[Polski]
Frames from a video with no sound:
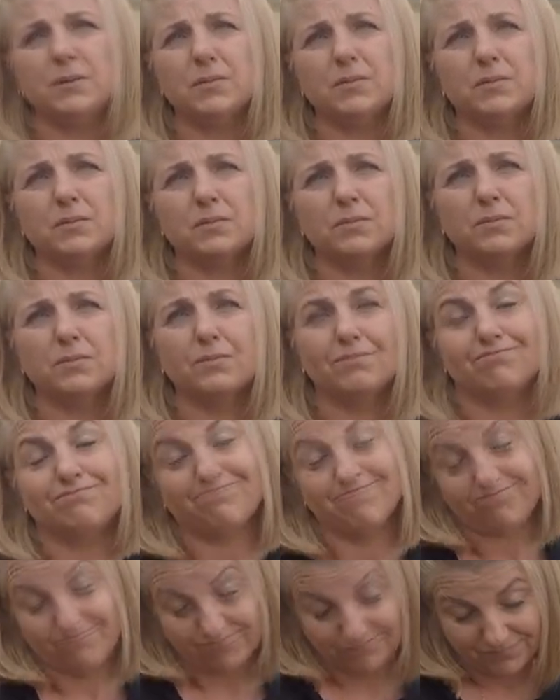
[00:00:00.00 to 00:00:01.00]
O Jezu.
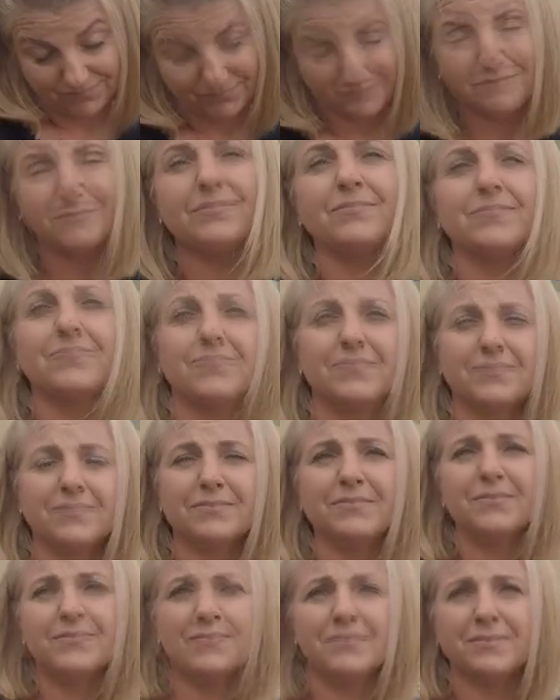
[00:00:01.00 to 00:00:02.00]
Ja Ci powiem, że
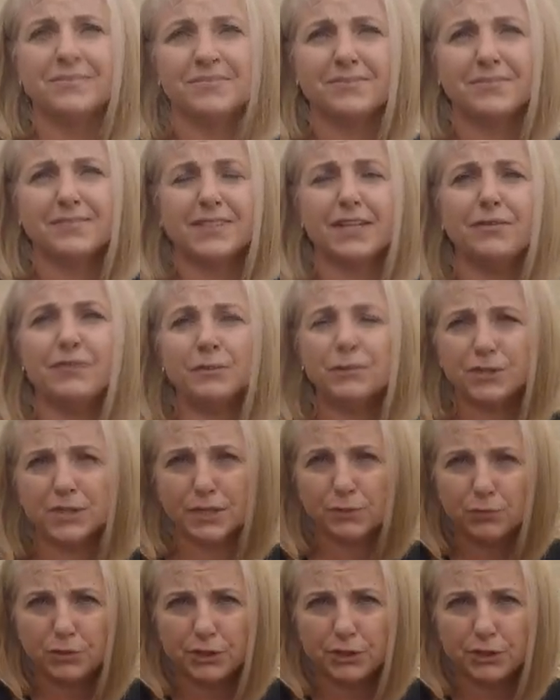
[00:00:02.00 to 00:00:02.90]
ja wiem, e, co ja u